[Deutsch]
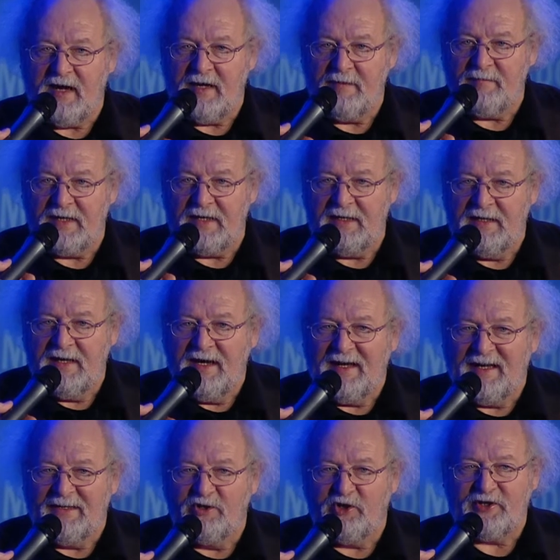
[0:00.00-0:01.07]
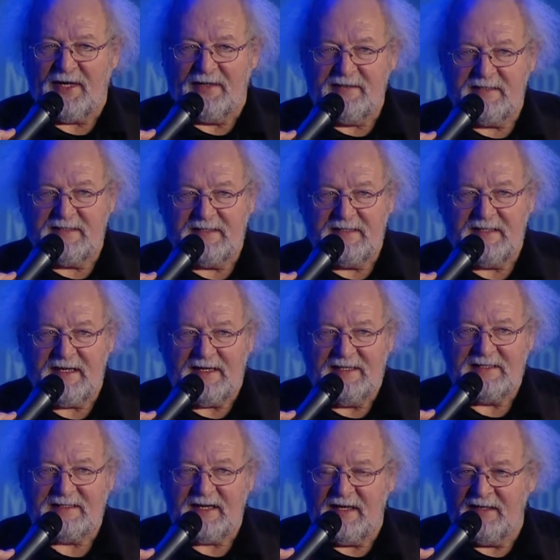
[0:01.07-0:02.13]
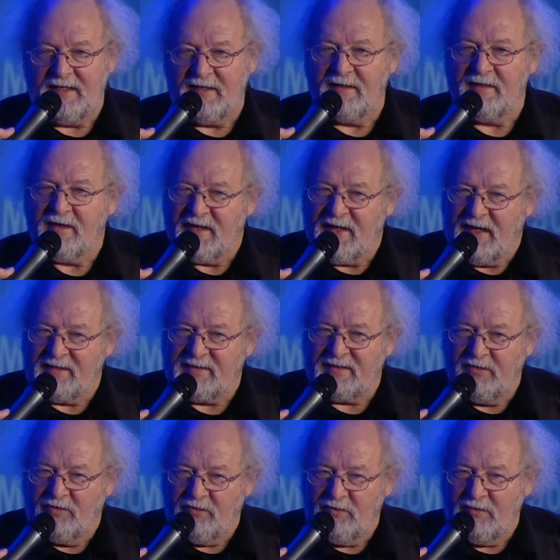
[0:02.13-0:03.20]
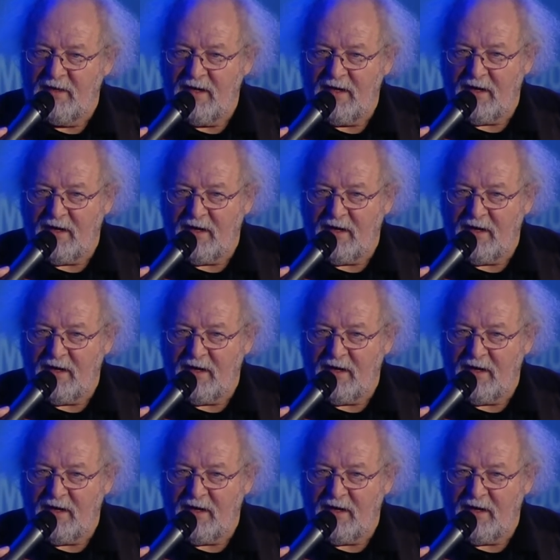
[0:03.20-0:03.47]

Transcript: einmal entstanden sind als eine Reaktion